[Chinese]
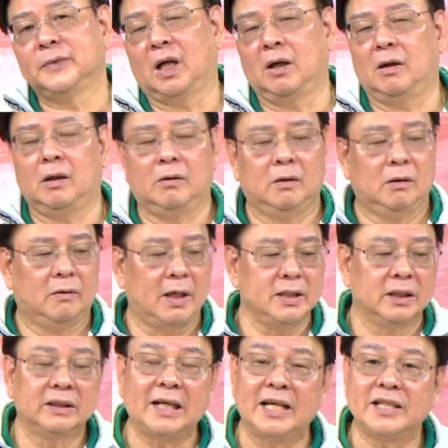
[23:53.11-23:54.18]
哦，欢
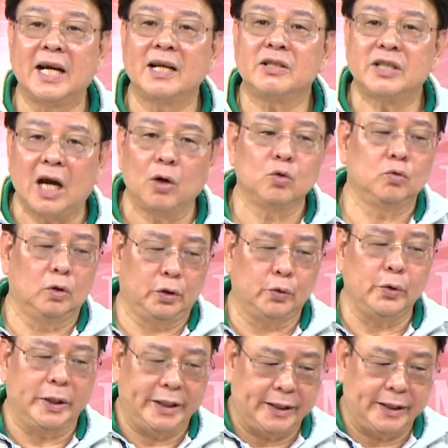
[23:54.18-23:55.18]
迎大家加入我的会